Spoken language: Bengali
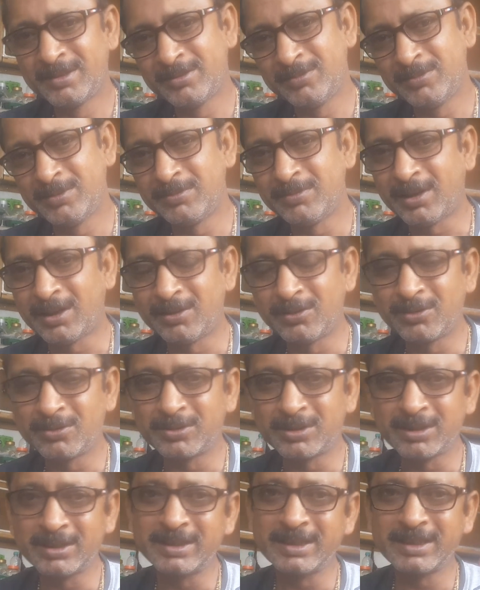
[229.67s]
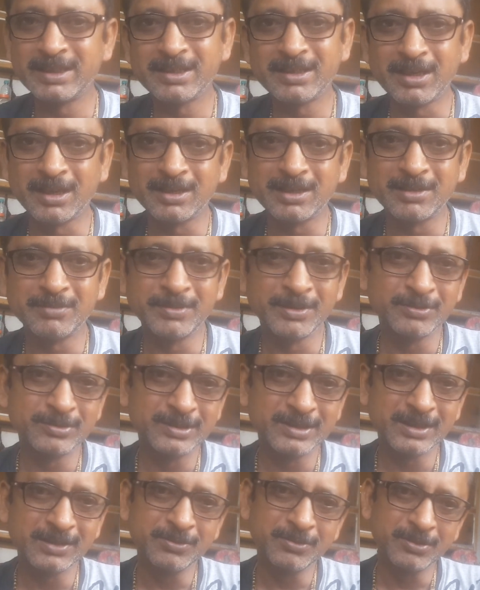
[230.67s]
তুমি ভালো কোথা থেকে কাঁটার
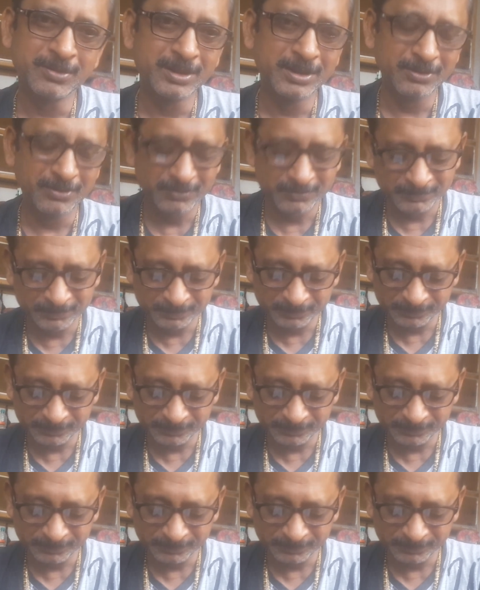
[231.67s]
ব্যবস্থা করে নিও